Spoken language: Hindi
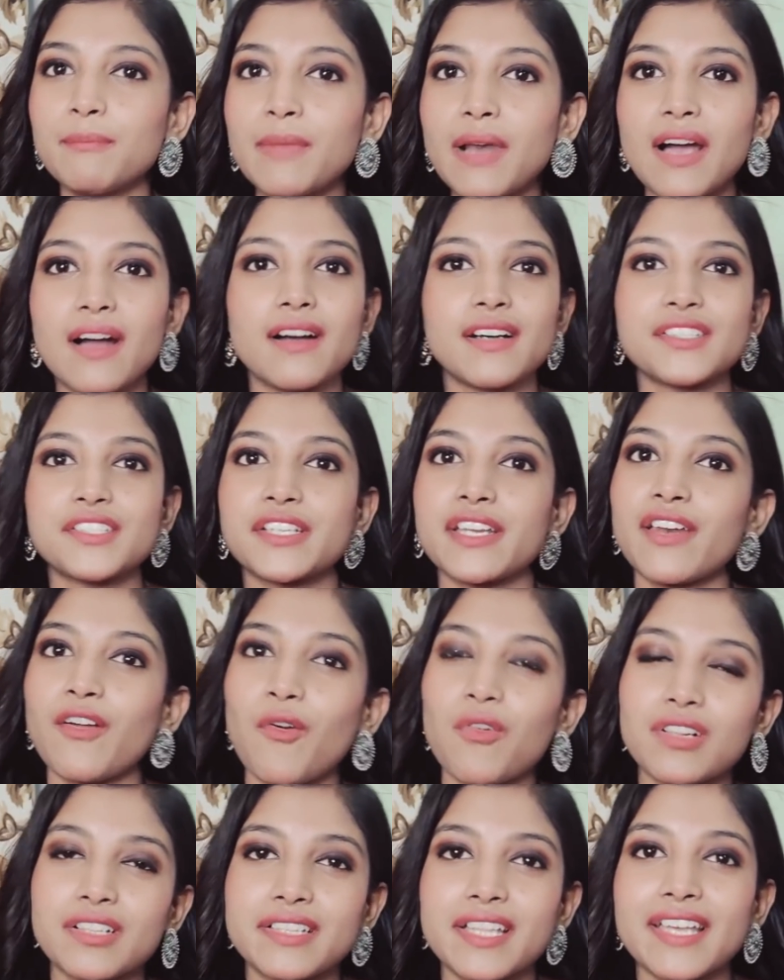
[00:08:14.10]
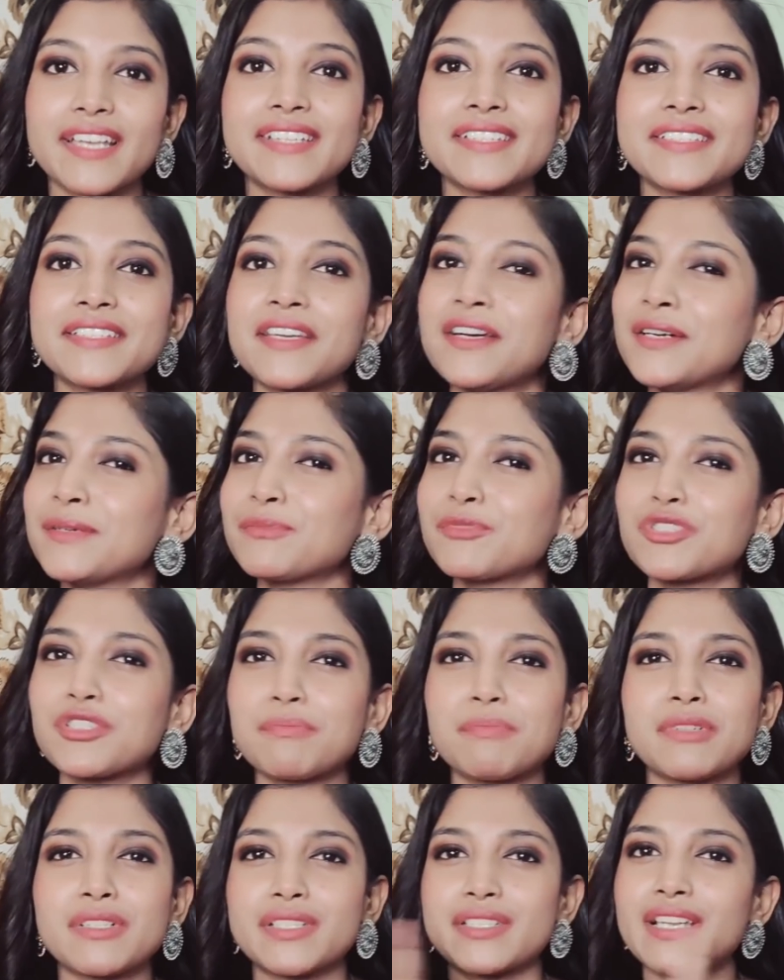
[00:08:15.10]
ब्लश एंड ऑल थिंग्स
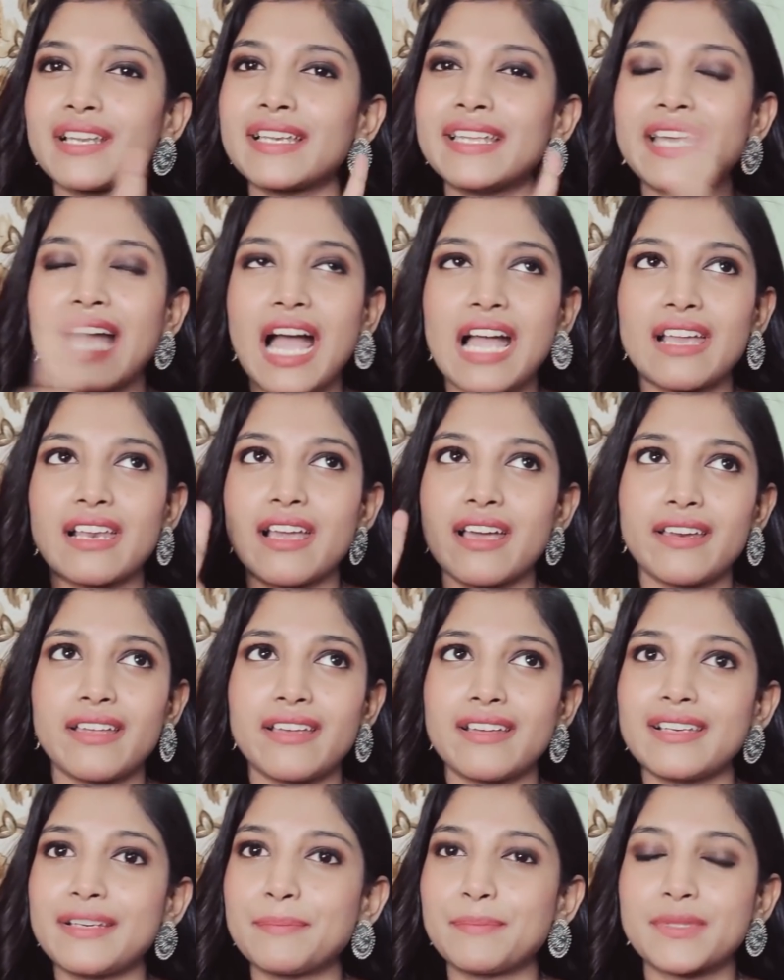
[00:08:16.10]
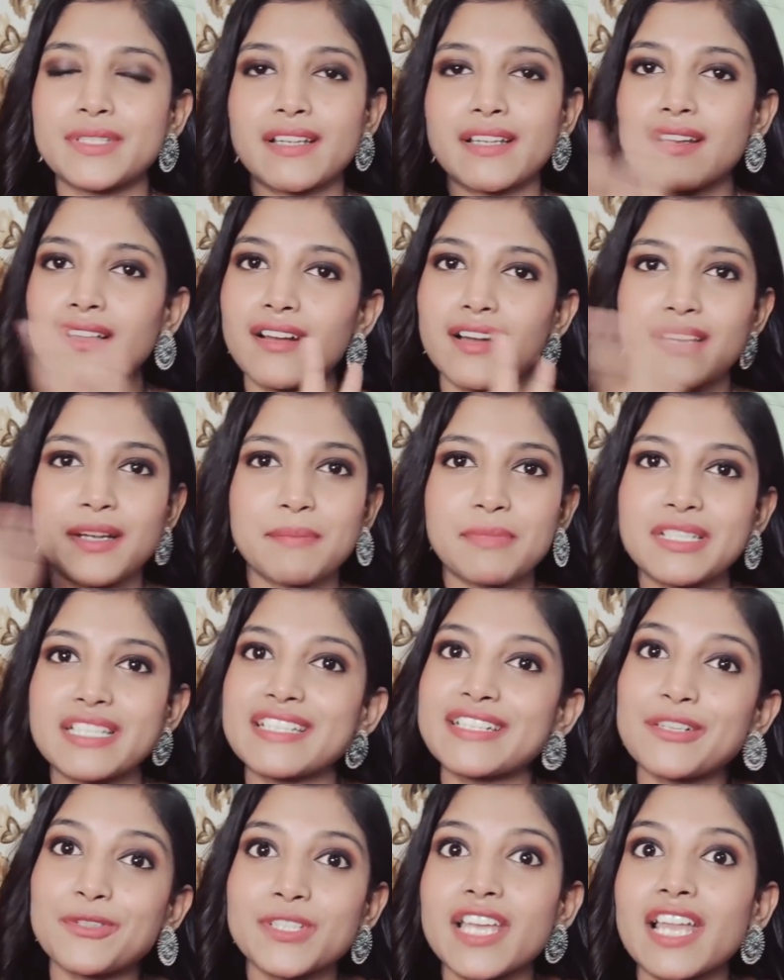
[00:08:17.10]
मुझे पर्सनली आई या लिपस्टिक लगाना
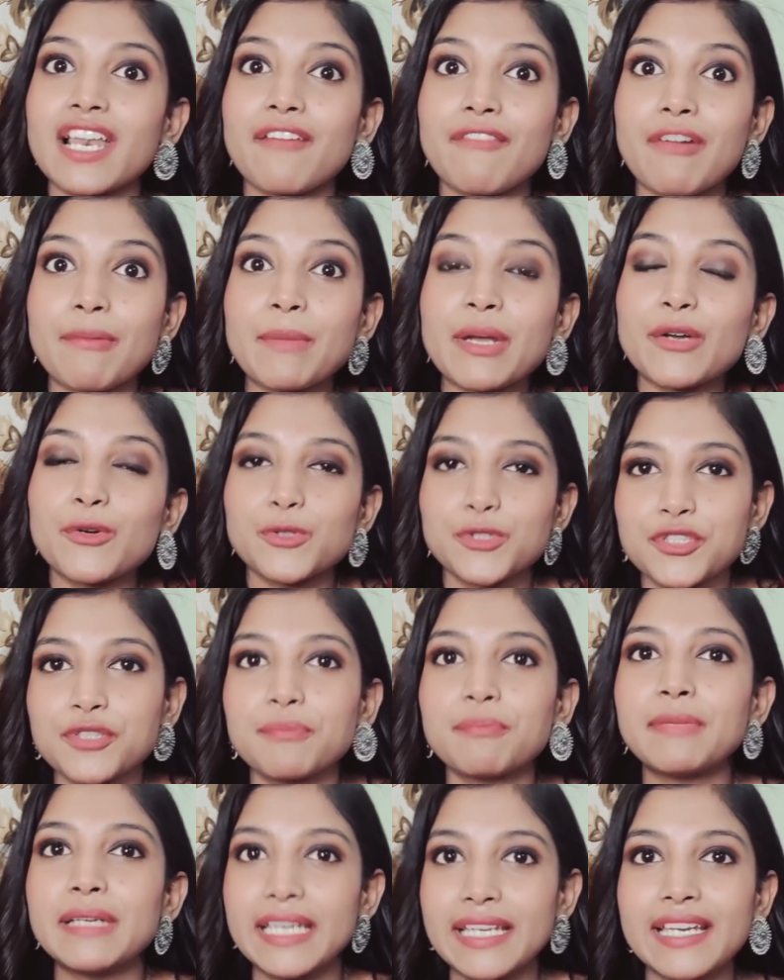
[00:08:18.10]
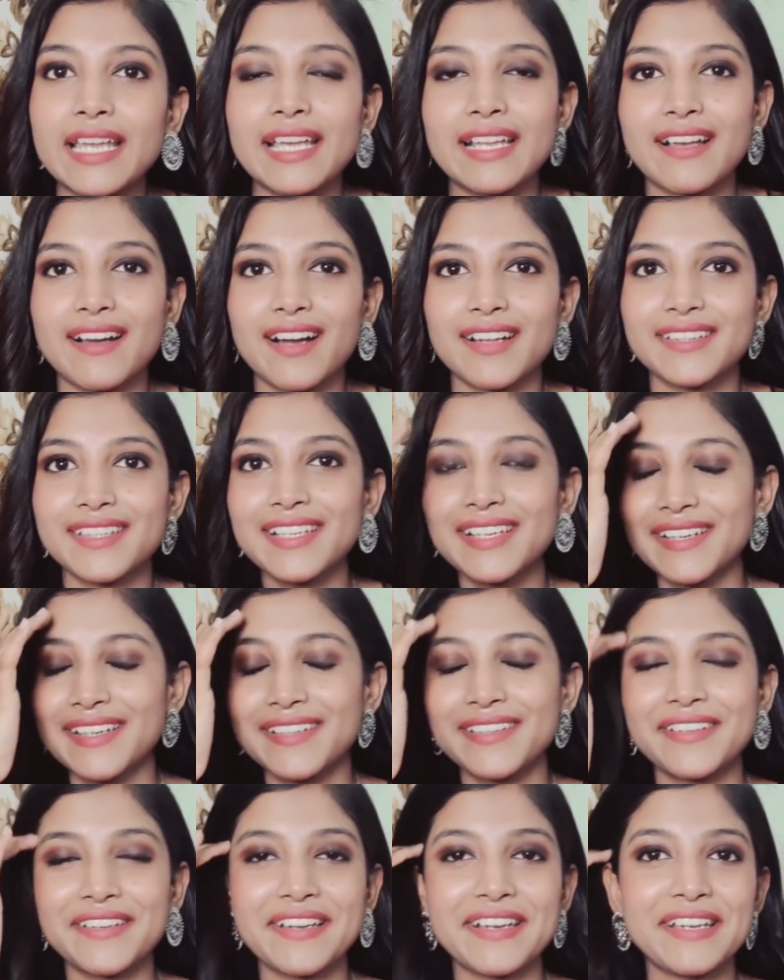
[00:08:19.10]
पसंद है उसके अलावा मैं कुछ भी नहीं लगाती
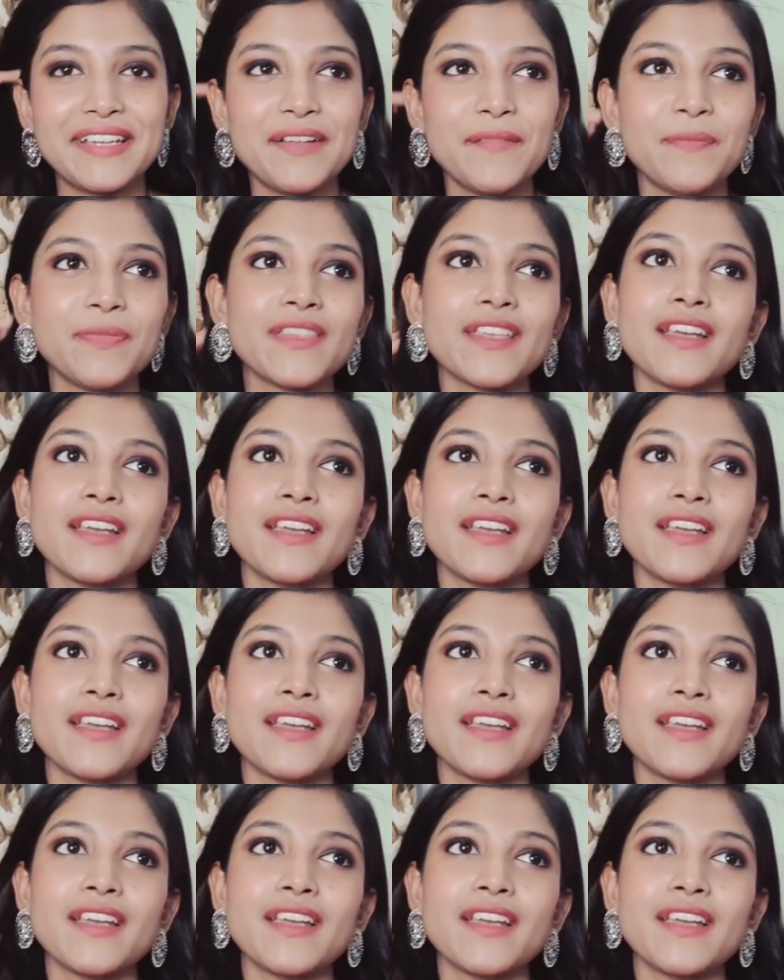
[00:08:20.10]
लिटरली